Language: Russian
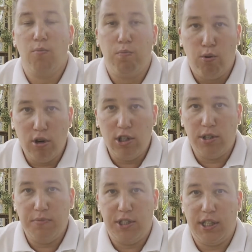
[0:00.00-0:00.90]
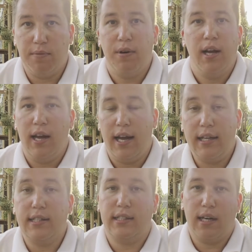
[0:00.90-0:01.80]
большим, чем
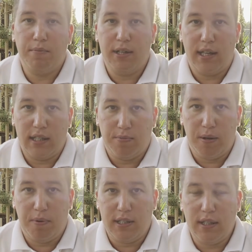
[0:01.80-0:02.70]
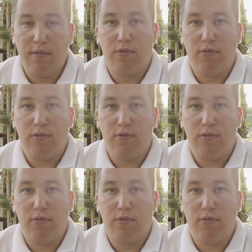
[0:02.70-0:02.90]
эти самые 35%,